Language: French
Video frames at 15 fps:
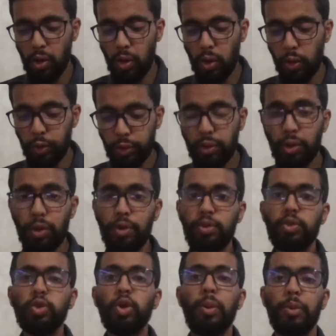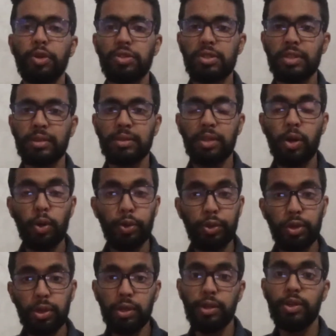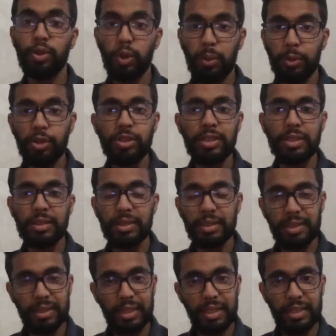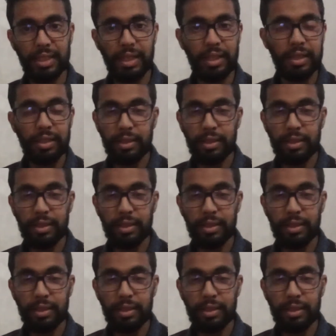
oikonomos oikonomos, c'est-à-dire,